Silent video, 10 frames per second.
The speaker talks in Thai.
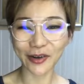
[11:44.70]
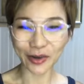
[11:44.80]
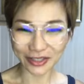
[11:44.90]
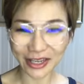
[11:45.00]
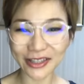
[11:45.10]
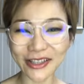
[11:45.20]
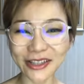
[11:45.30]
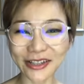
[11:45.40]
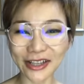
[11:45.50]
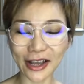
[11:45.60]
ขอเช็คนิด
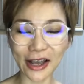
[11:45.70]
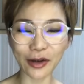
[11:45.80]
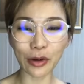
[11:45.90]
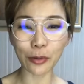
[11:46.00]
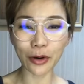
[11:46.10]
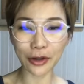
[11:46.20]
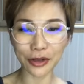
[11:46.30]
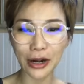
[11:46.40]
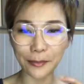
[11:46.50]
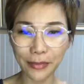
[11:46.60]
นึงนะคะว่าพวกเรา
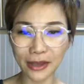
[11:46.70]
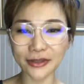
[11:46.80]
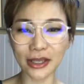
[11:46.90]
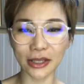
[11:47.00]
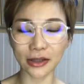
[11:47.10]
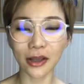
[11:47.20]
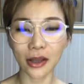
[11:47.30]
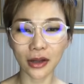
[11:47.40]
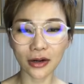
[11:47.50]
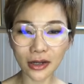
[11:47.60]
ได้รับแมสเสจ
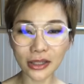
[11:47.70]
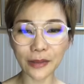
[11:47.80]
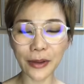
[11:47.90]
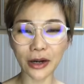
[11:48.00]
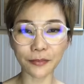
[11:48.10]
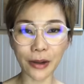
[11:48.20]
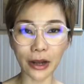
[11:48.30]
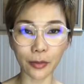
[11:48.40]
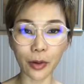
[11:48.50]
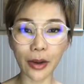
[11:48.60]
เรื่องนี้ไปหรือเปล่า
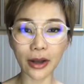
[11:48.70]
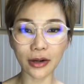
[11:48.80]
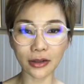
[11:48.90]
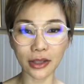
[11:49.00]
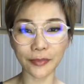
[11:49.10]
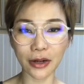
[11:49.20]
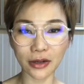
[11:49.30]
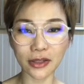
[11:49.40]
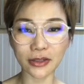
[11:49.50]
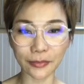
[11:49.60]
เพราะว่าเรื่องนี้เป็นเรื่
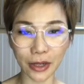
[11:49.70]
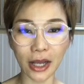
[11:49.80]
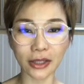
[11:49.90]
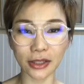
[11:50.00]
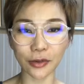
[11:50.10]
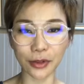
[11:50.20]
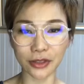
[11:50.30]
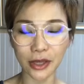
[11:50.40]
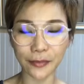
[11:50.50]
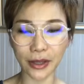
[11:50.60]
องที่สำคัญนะเดี๋ยวหมอ
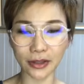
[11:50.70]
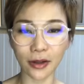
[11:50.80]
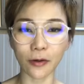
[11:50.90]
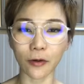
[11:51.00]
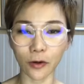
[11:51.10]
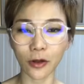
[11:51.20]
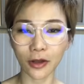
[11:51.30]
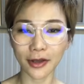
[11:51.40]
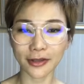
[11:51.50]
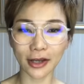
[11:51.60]
จะได้ไปต่อ
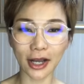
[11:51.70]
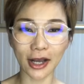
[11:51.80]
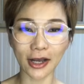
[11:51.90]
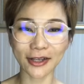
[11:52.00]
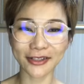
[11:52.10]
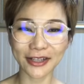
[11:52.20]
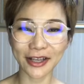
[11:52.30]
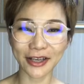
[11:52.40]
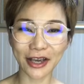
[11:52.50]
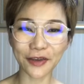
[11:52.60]
นะคะ
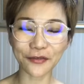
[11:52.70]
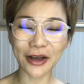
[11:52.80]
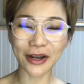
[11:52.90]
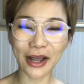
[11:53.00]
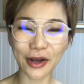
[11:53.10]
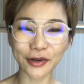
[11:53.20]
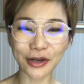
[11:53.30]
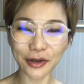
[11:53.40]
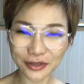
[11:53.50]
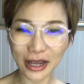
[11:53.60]
ใครฟังแล้ว
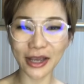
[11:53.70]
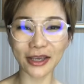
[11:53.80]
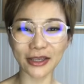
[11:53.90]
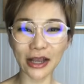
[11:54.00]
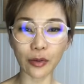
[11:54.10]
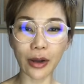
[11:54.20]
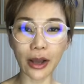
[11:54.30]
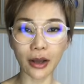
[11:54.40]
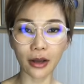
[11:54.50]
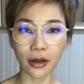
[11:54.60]
เข้าใจนะคะว่า